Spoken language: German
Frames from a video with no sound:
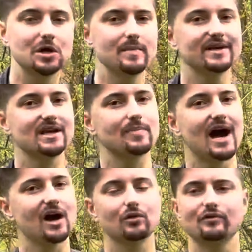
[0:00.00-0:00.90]

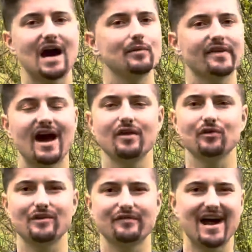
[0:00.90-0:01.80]
mitgebracht und wir haben uns alle
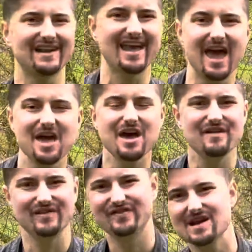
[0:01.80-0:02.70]
so gefragt, hä,
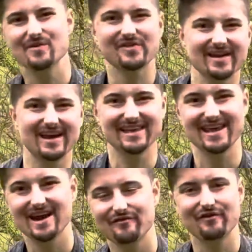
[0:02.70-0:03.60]
wie viele muss denn da
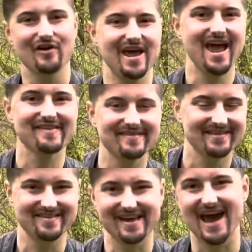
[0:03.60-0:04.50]
jeder von essen?
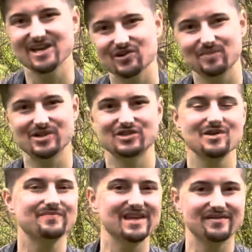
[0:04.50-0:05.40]
Das reicht doch
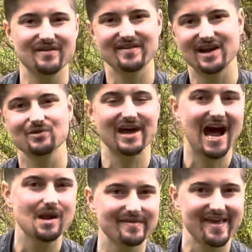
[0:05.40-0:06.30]
bestimmt nicht, wenn wir da nur ein
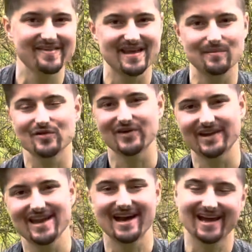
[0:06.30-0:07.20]
halbes essen, da muss doch
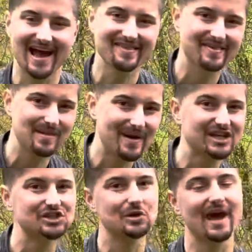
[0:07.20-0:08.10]
jeder ein ganzes
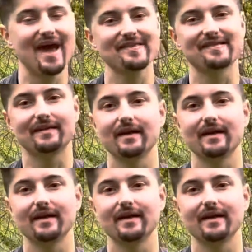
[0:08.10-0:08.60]
Gebäckstück essen.